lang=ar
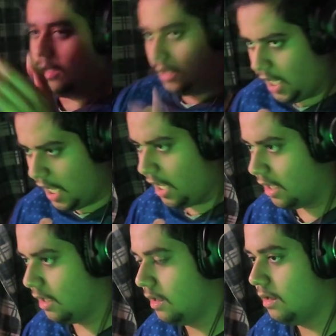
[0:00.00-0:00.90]

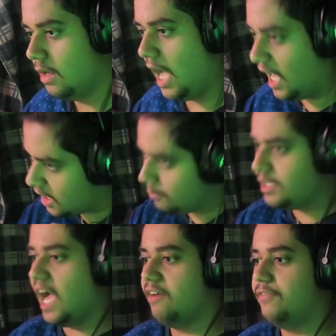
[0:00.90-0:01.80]
ايه اخر
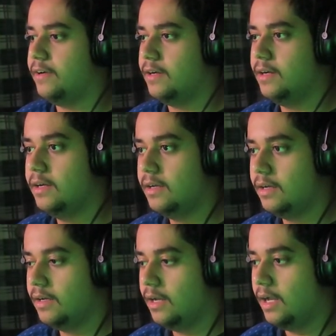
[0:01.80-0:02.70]
مدافع
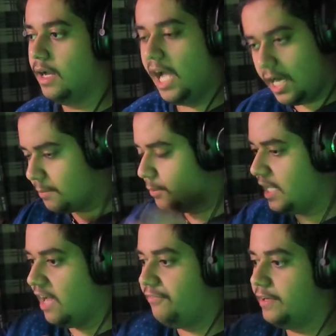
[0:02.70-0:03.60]
اخر
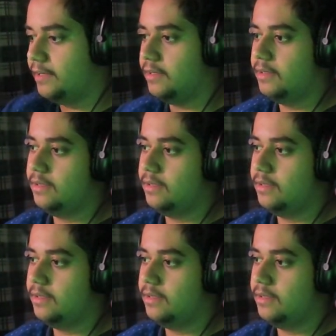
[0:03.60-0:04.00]
مدافع